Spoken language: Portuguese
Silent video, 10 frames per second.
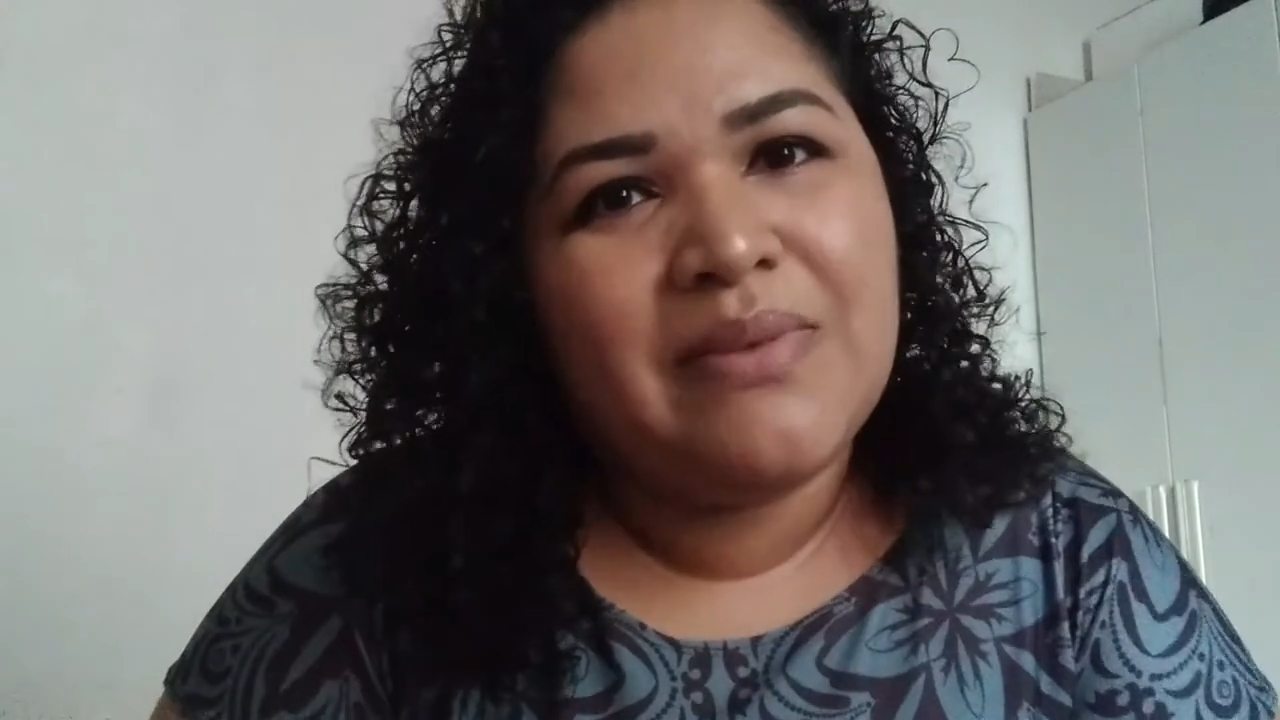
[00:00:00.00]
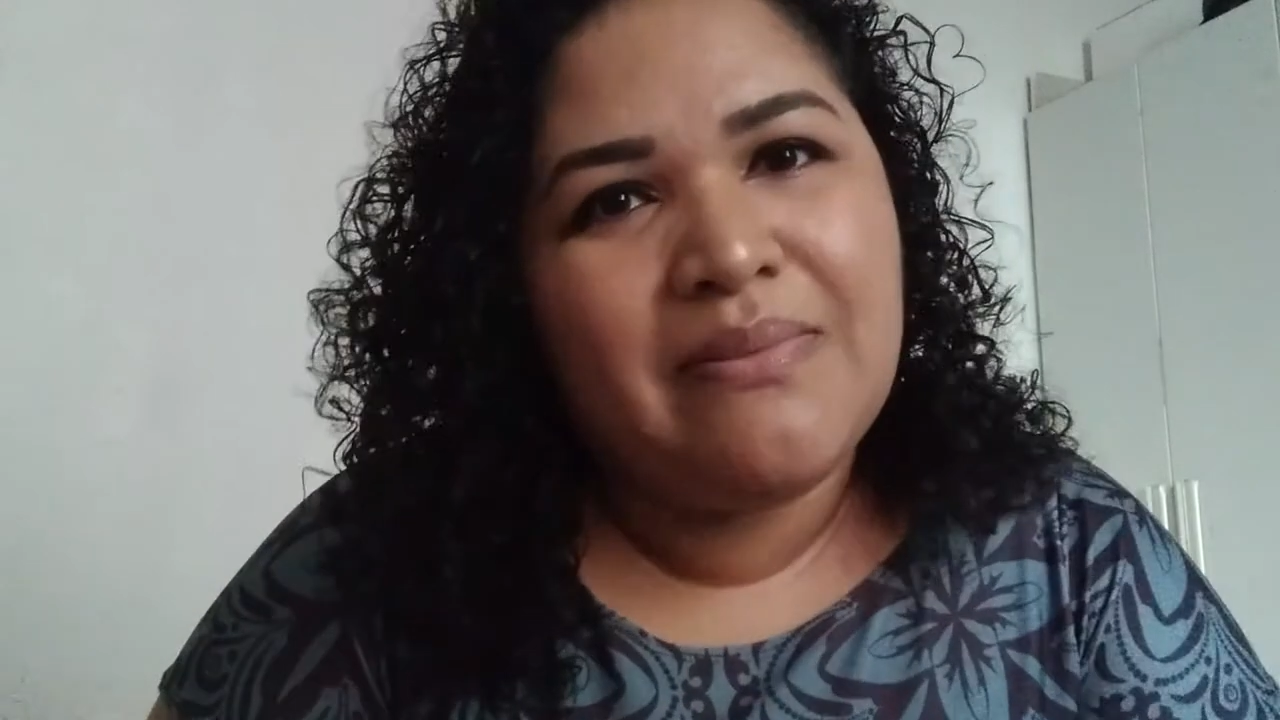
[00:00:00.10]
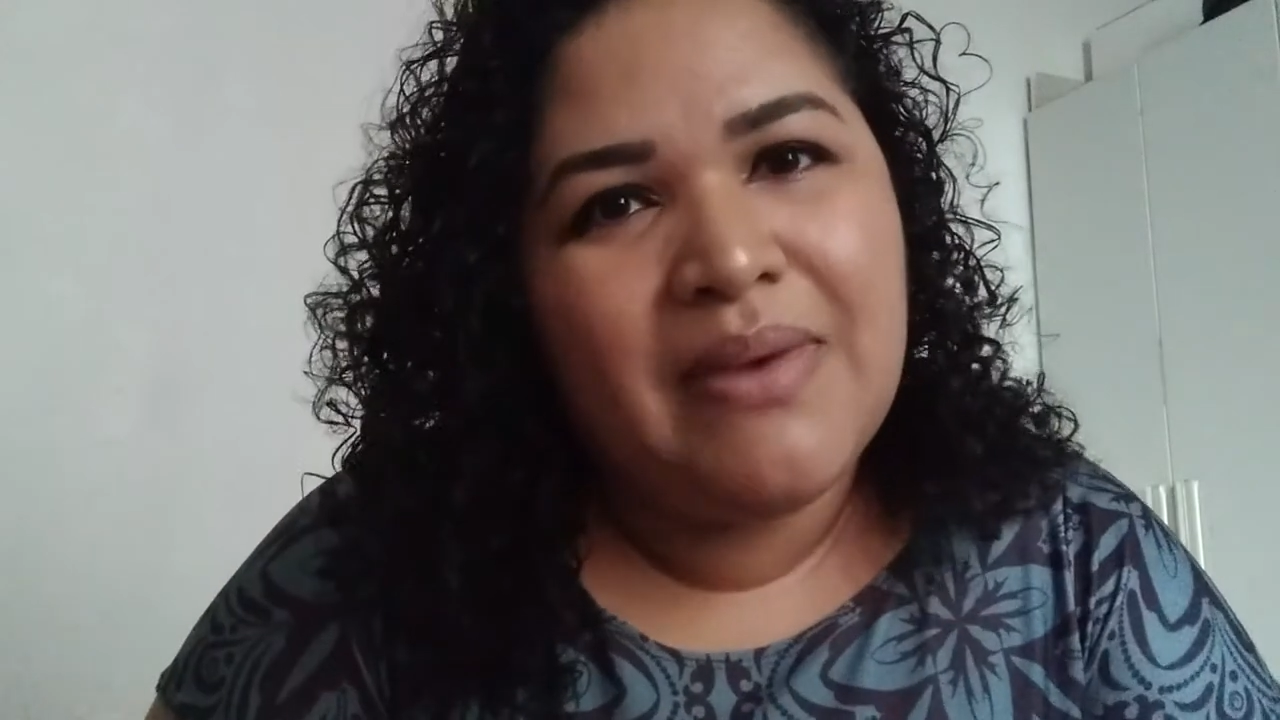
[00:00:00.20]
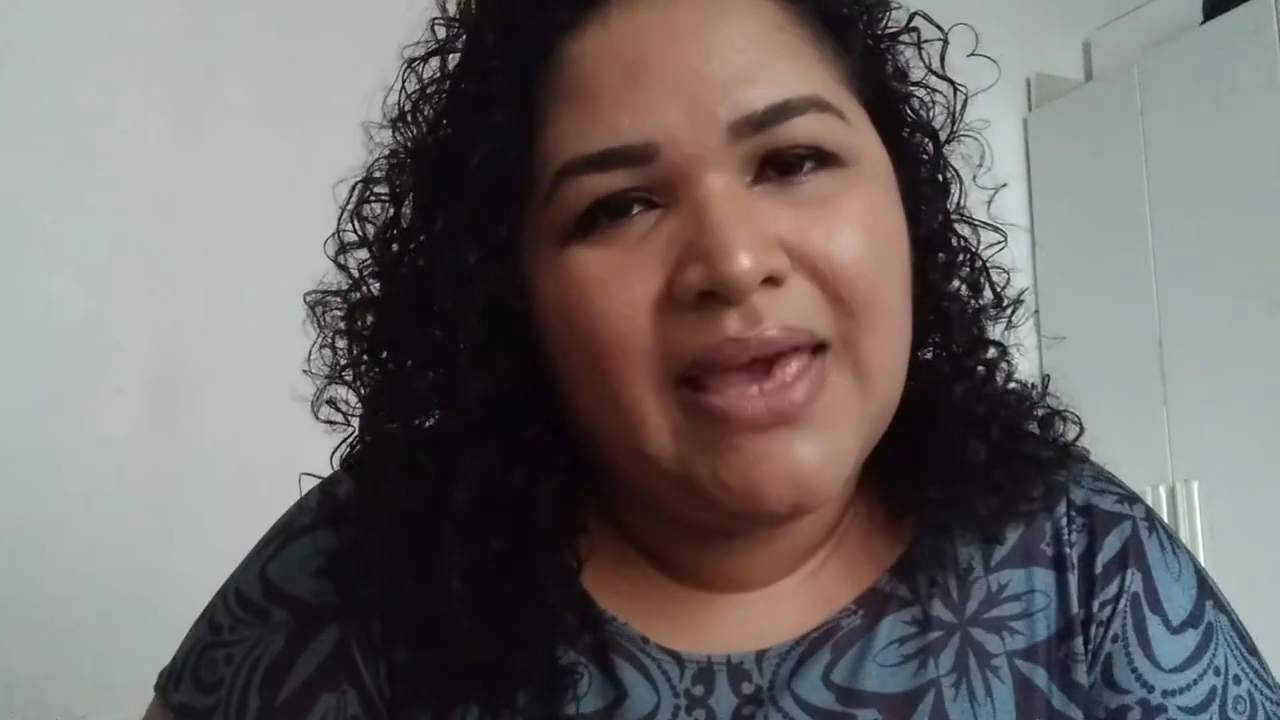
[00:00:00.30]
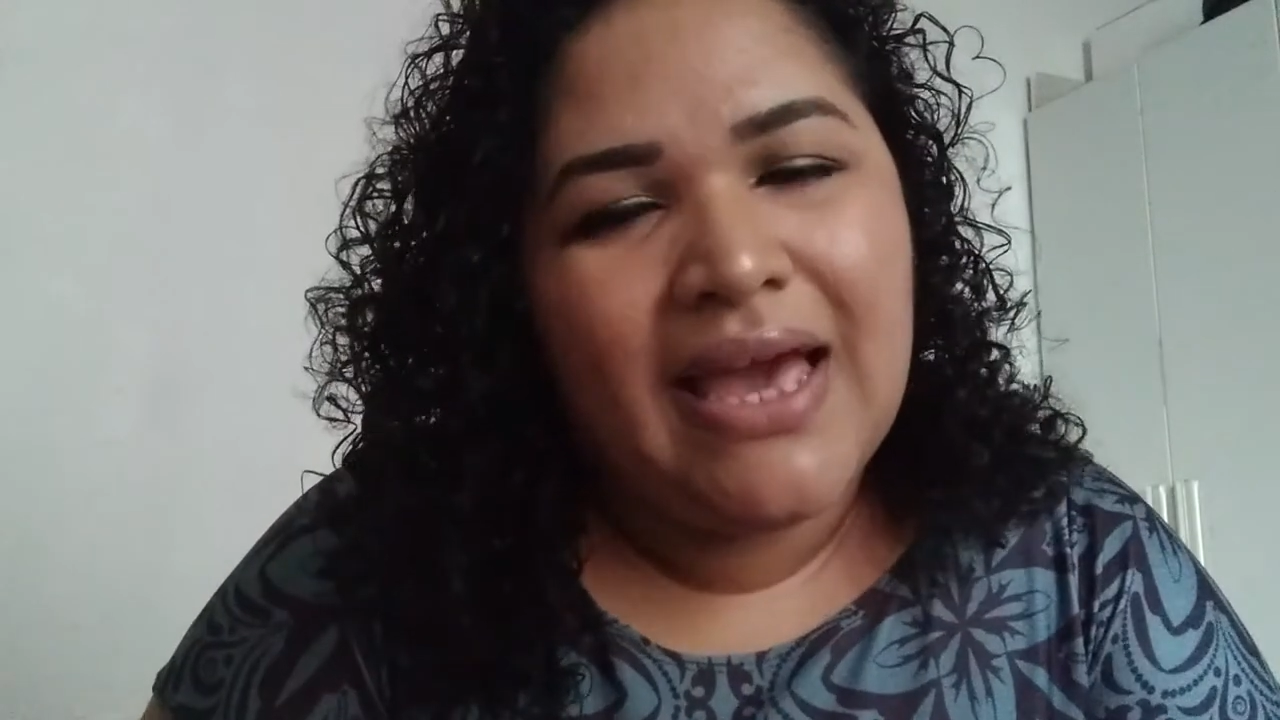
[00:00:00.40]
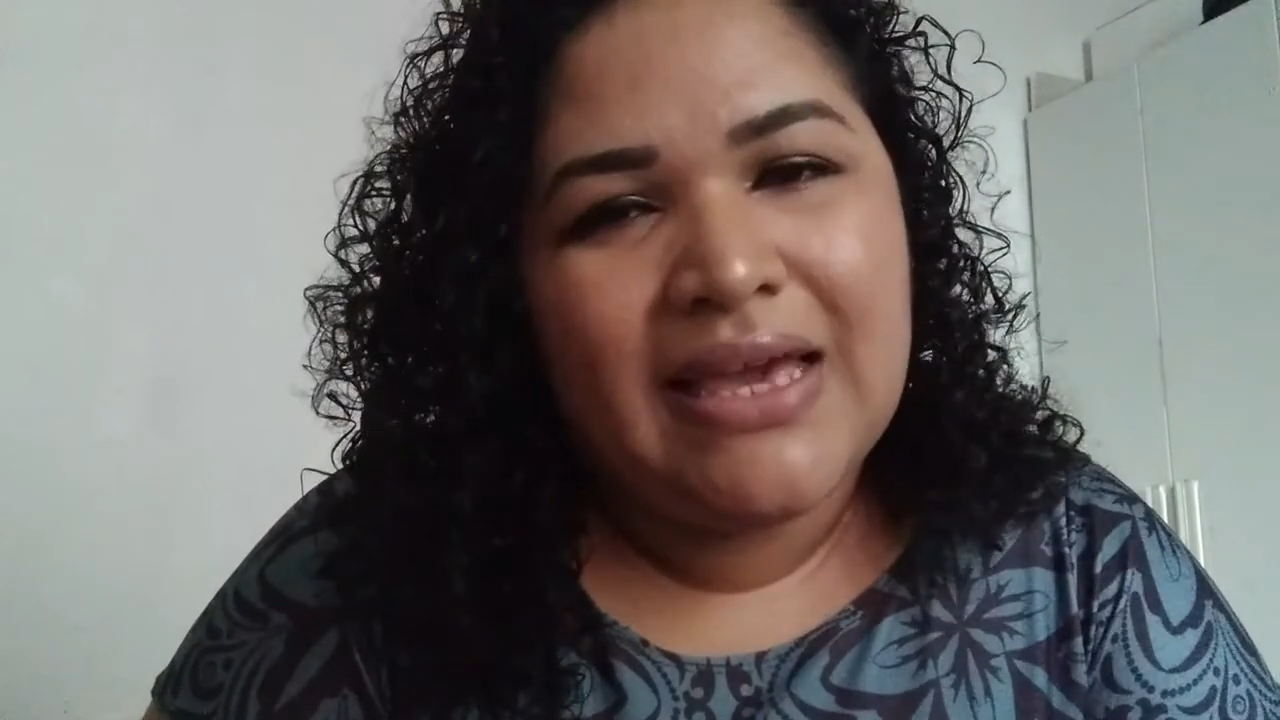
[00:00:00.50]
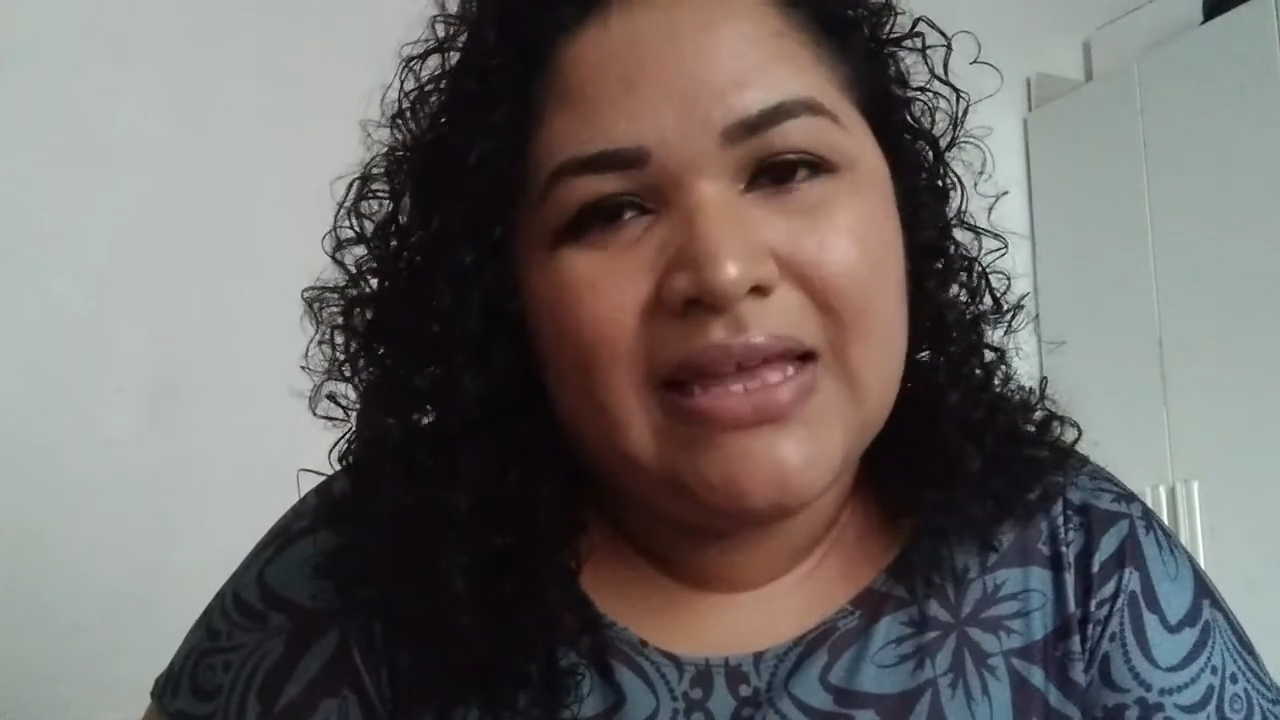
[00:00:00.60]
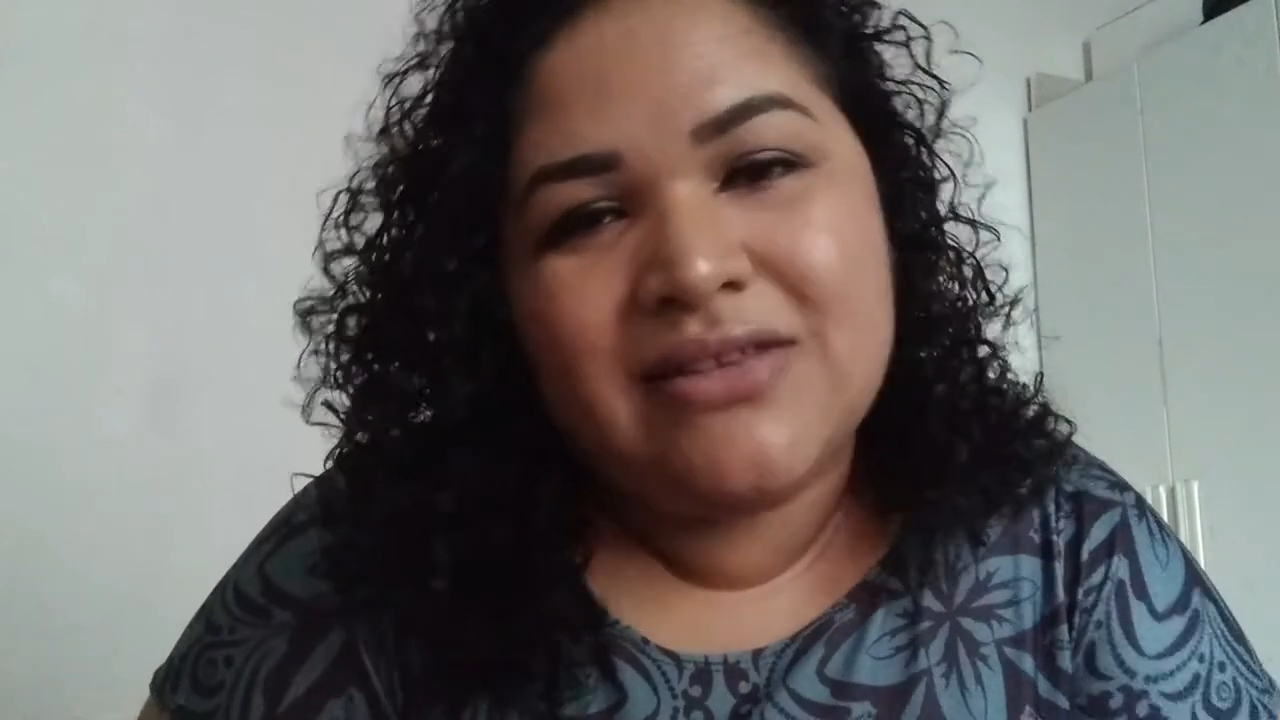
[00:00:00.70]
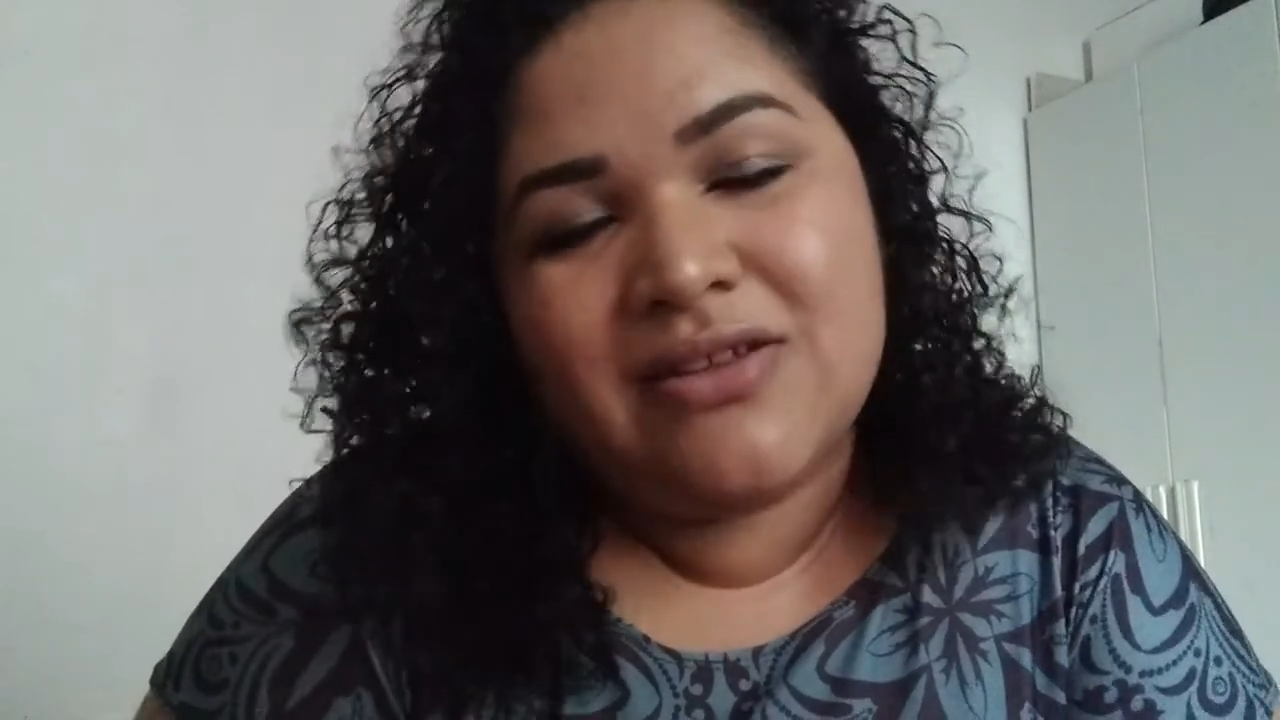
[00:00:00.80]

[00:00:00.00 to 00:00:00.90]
bebê ainda,